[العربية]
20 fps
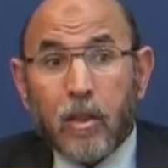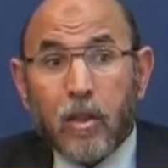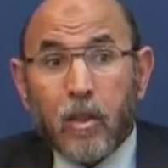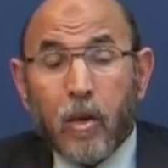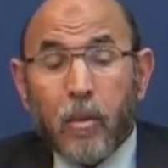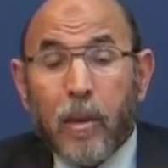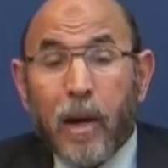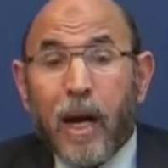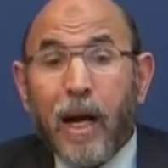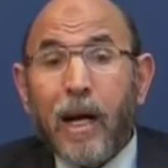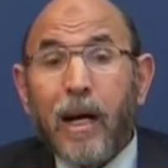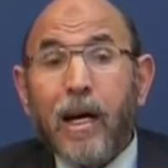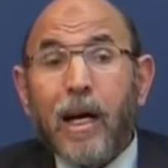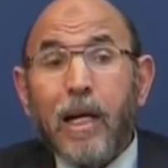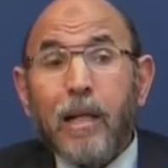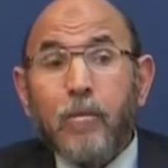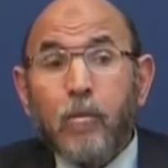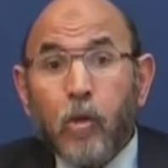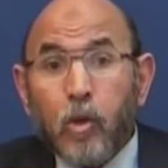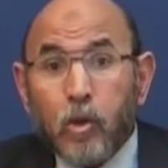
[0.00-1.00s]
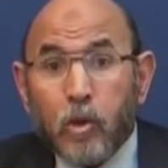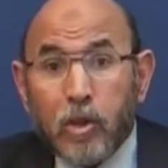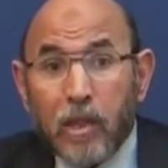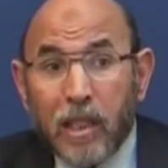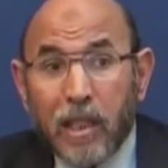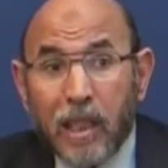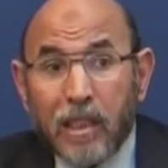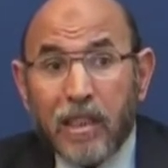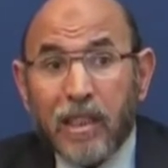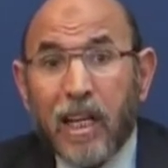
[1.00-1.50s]
ومع المدن
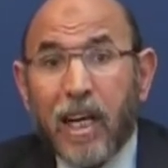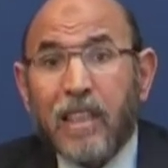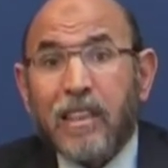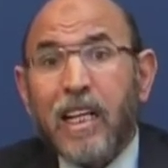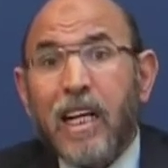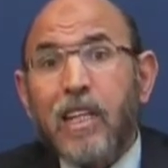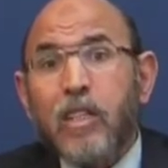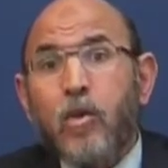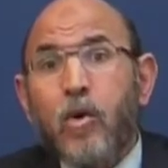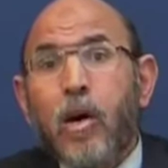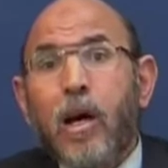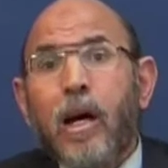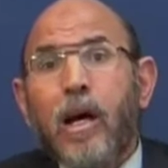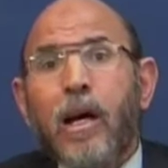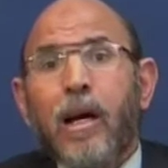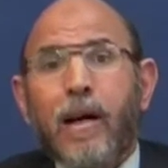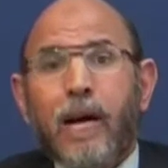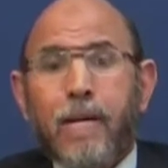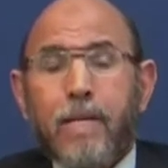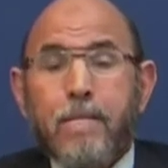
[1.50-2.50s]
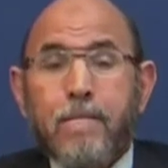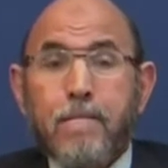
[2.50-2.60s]
التي يجتازها